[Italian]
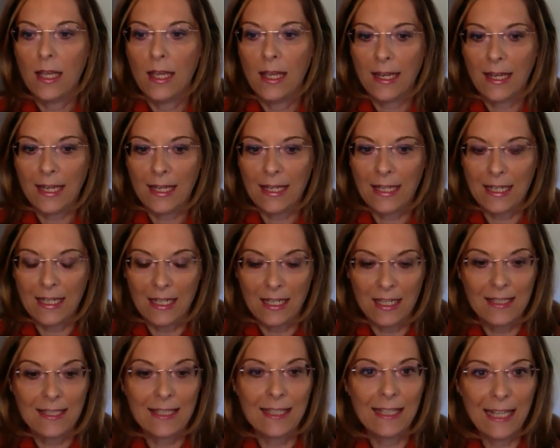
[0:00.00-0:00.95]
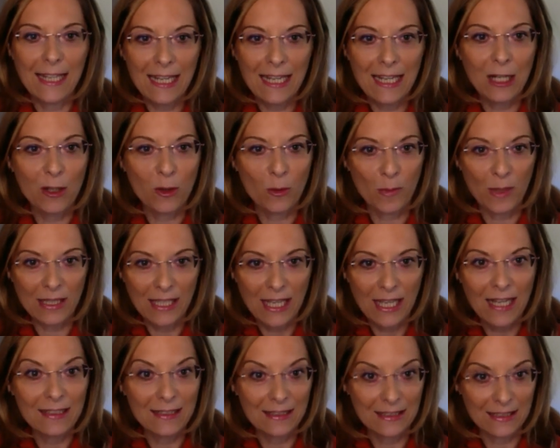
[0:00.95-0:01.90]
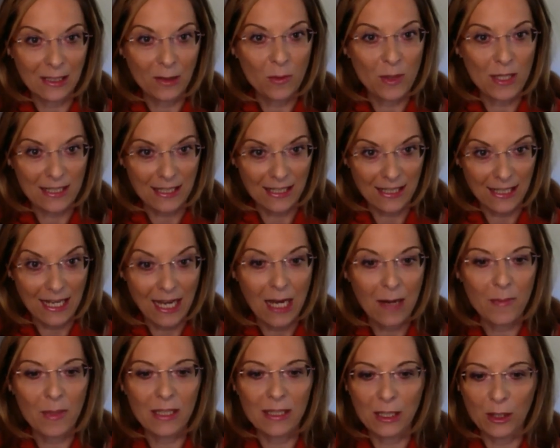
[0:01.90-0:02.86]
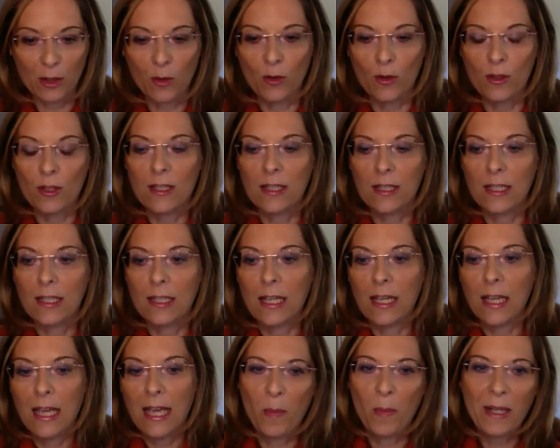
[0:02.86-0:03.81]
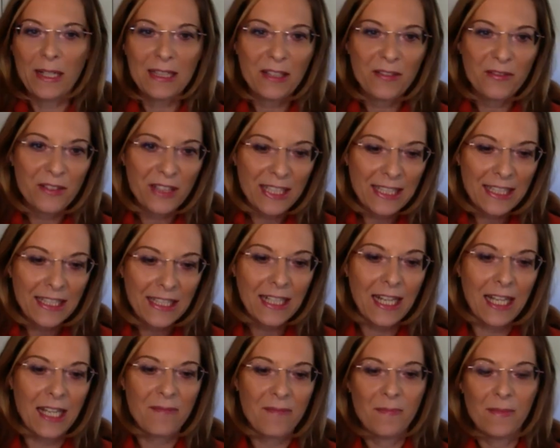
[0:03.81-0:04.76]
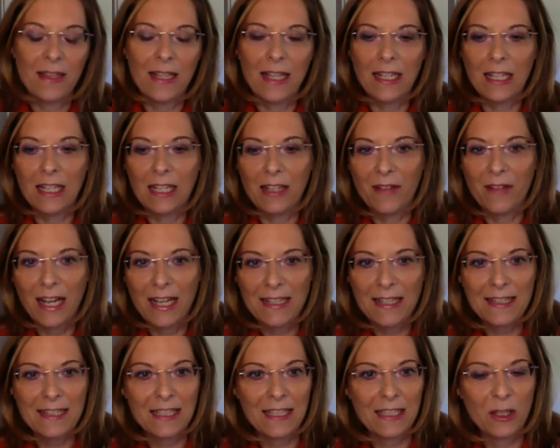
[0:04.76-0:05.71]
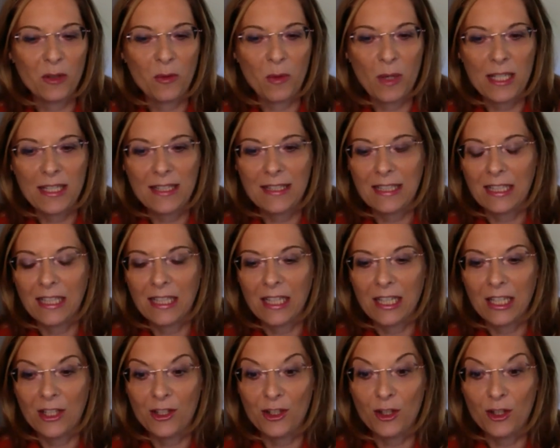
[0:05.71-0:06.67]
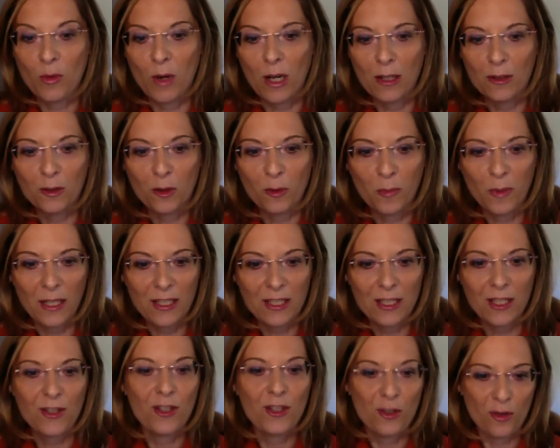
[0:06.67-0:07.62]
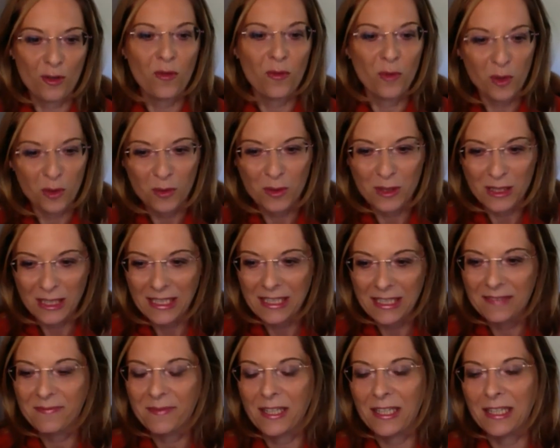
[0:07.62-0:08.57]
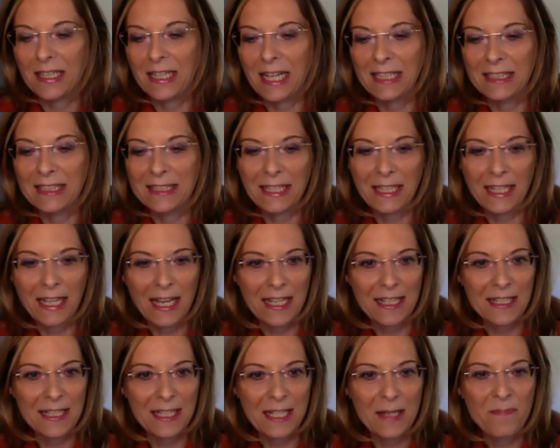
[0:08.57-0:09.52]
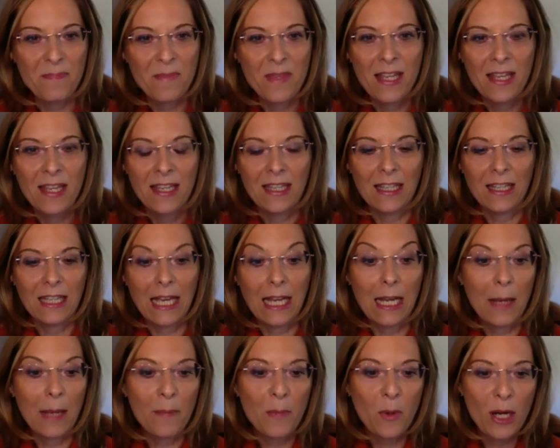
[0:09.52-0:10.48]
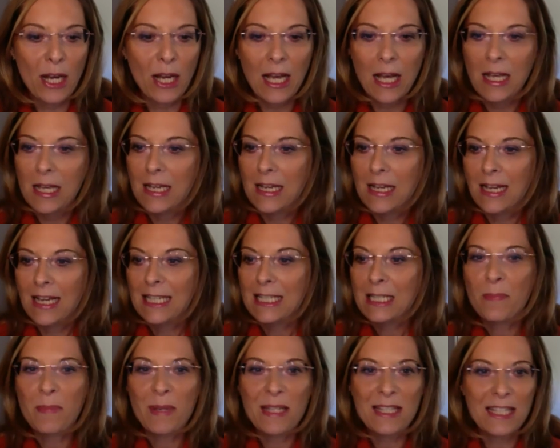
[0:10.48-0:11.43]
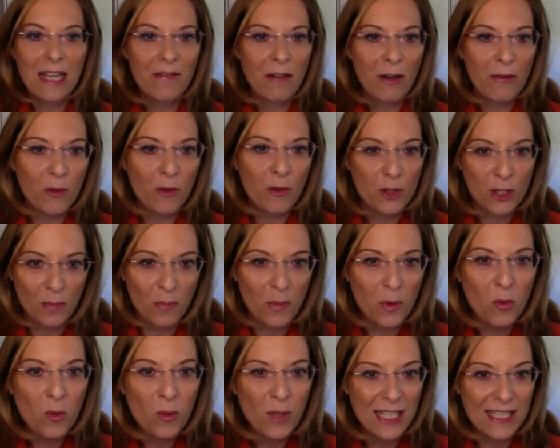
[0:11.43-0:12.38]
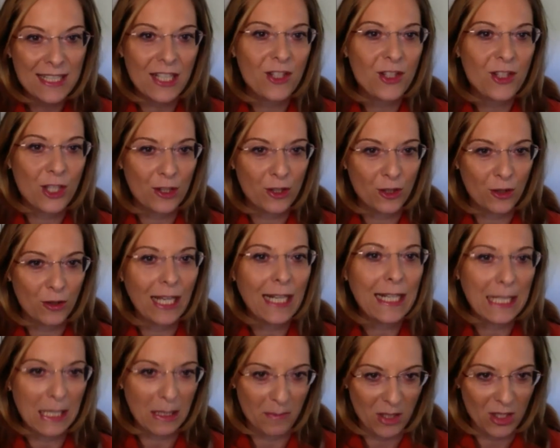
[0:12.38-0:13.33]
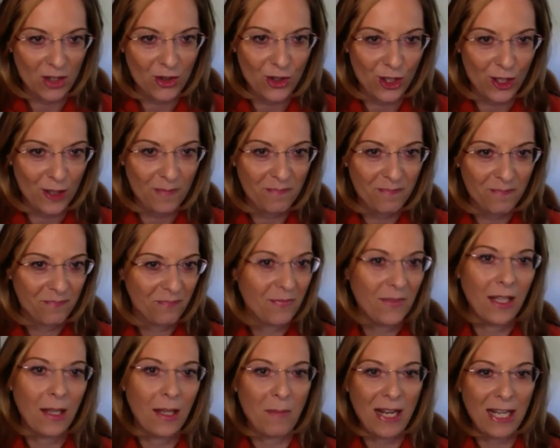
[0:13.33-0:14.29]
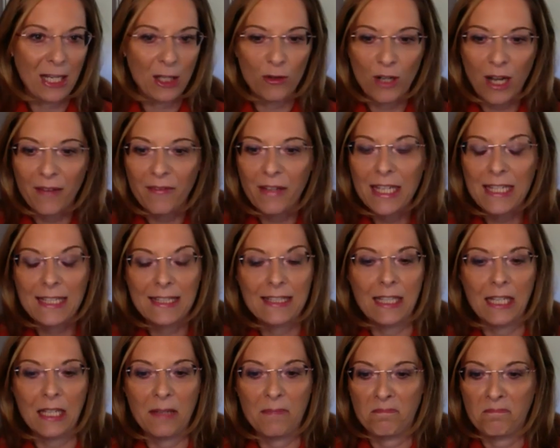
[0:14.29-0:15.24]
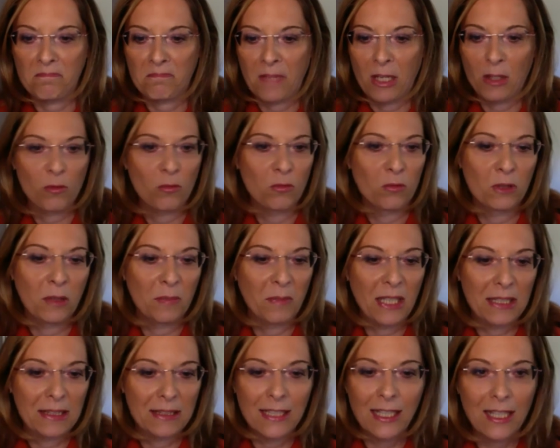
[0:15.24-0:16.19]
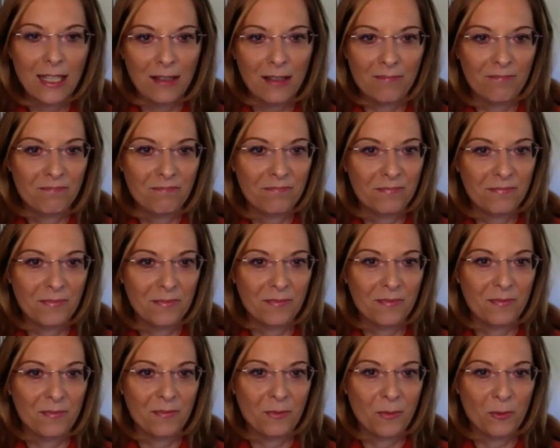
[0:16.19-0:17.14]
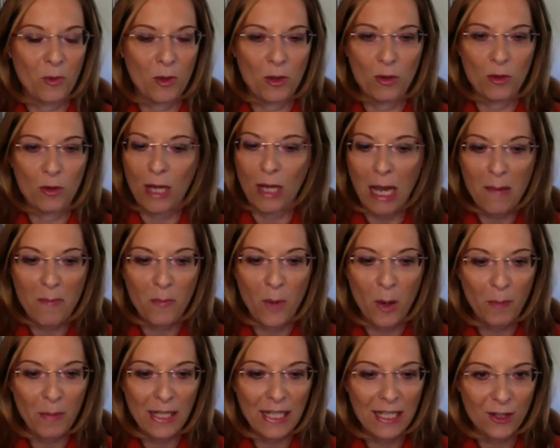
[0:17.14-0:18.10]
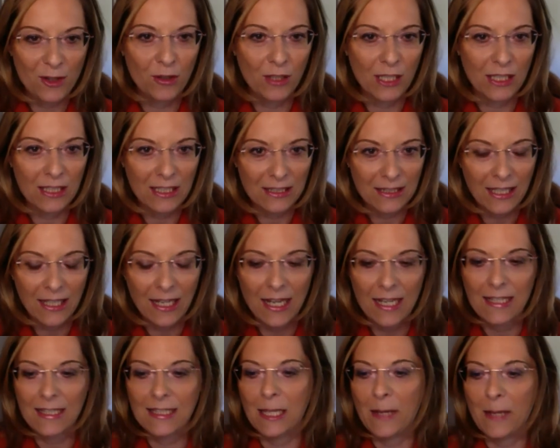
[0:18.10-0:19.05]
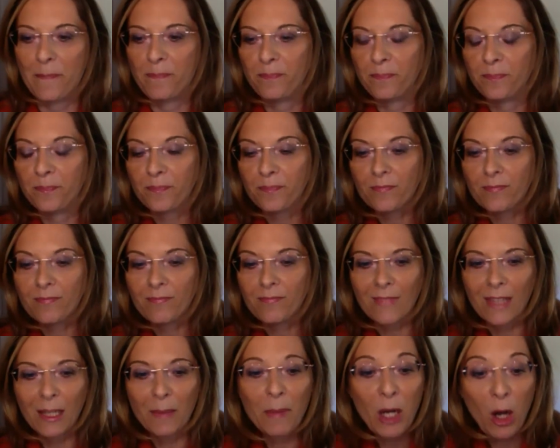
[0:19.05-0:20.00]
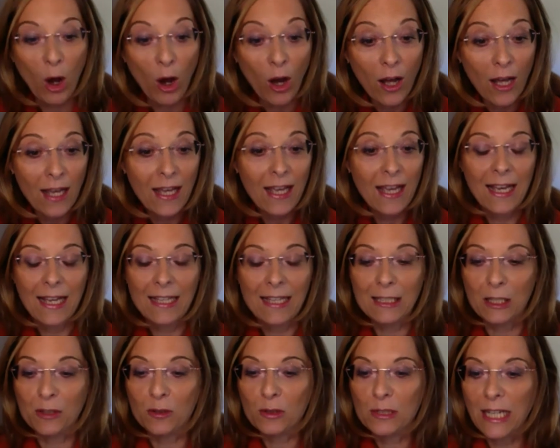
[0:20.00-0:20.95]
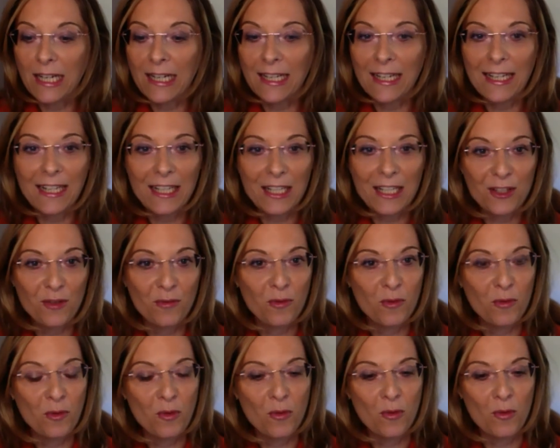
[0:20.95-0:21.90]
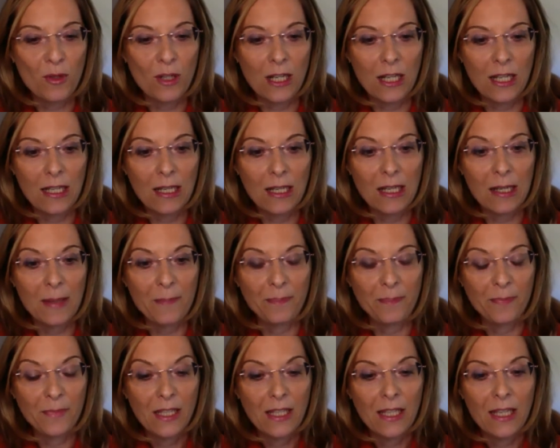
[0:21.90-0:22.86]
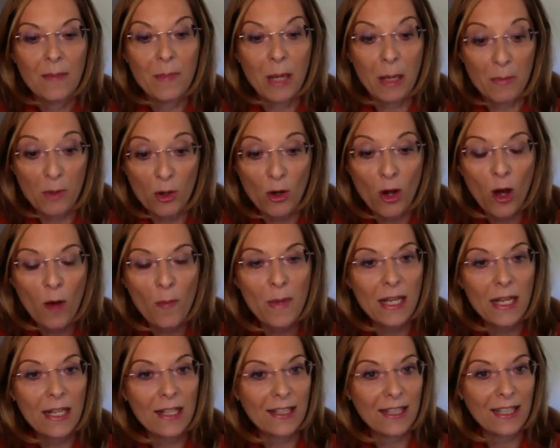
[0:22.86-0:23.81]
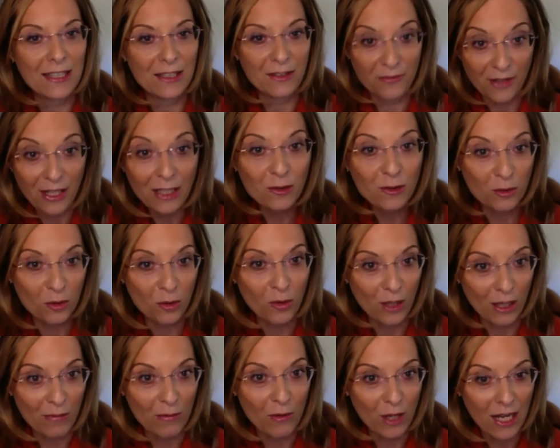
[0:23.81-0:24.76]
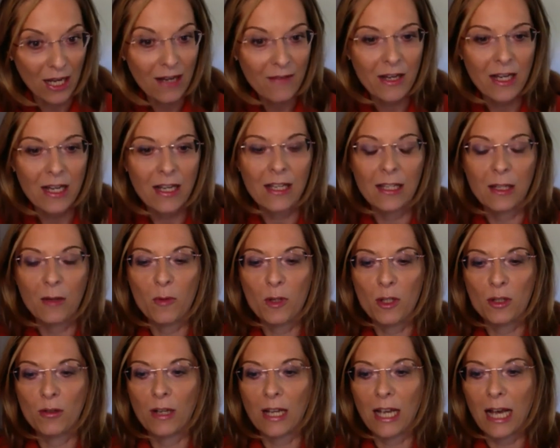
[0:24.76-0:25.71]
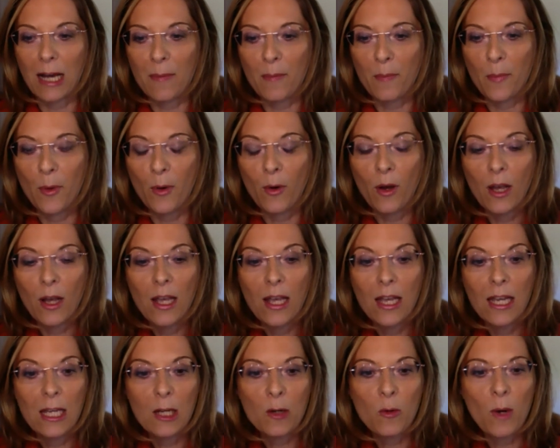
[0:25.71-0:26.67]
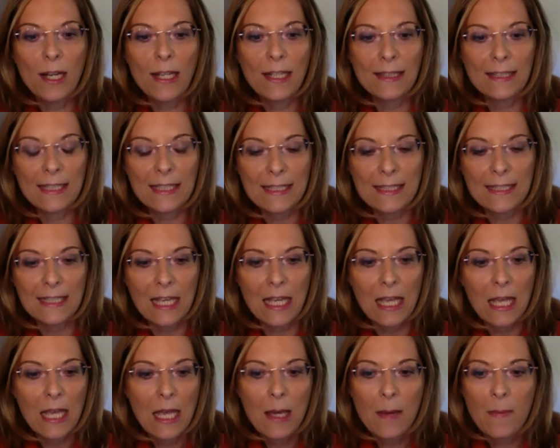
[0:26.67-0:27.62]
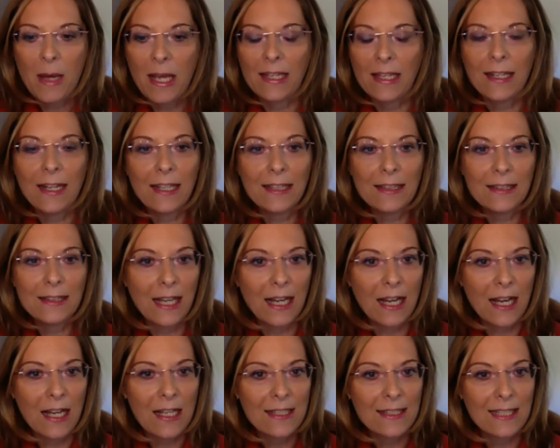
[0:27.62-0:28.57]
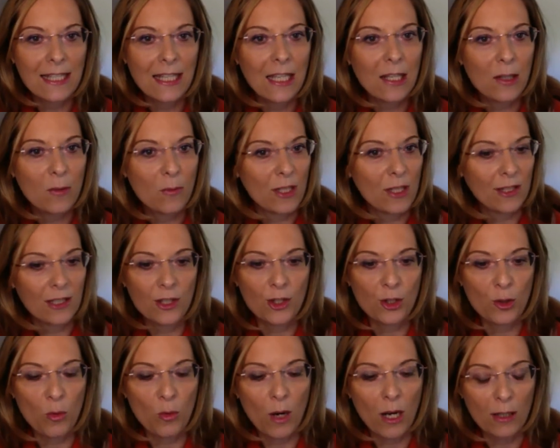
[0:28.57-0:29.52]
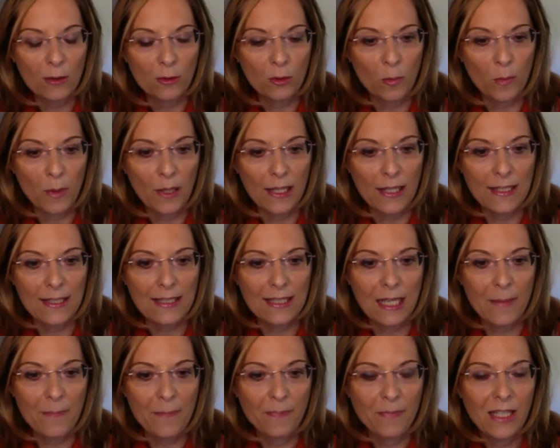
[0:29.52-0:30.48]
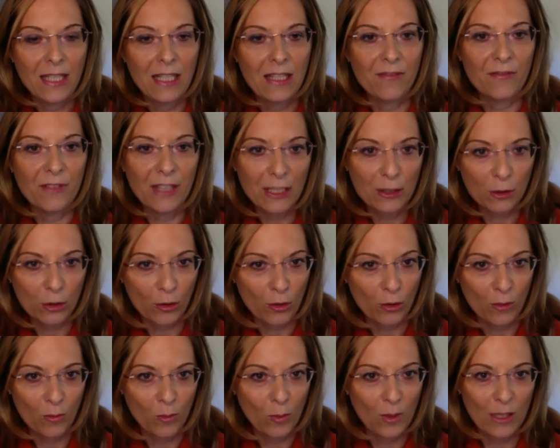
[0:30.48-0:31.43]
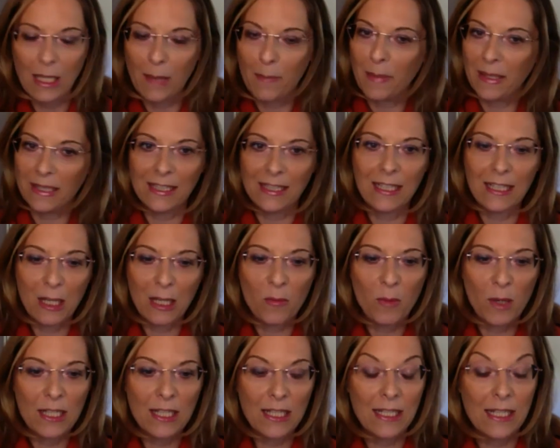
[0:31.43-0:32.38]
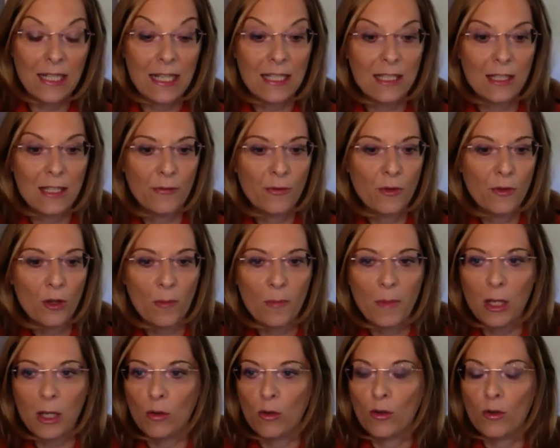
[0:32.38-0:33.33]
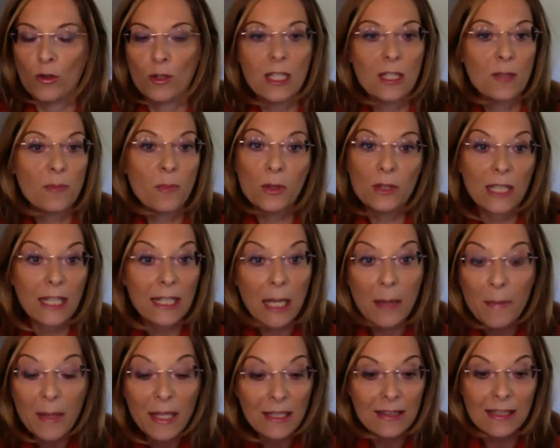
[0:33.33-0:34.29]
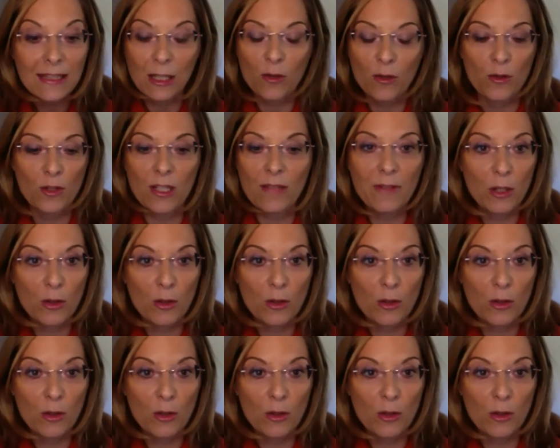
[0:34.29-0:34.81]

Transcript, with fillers: che si legano mediante questi legami di Hochstein. Per definire la rilevanza di questi eh, G-quadruplex ci sono voluti eh, altri anni. Eh, all'epoca si pensava fosse più un esercizio da chimici, ma che non avesse assolutamente mh, mm, questo campo applicazione di interesse. Però è da notare che ci fu un eh, premio Nobel che di fatto lavorava in questo campo, il quale disse, ma in realtà se questi G quadruplex in vitro, quindi a partire da guanine, si formano così spontaneamente, così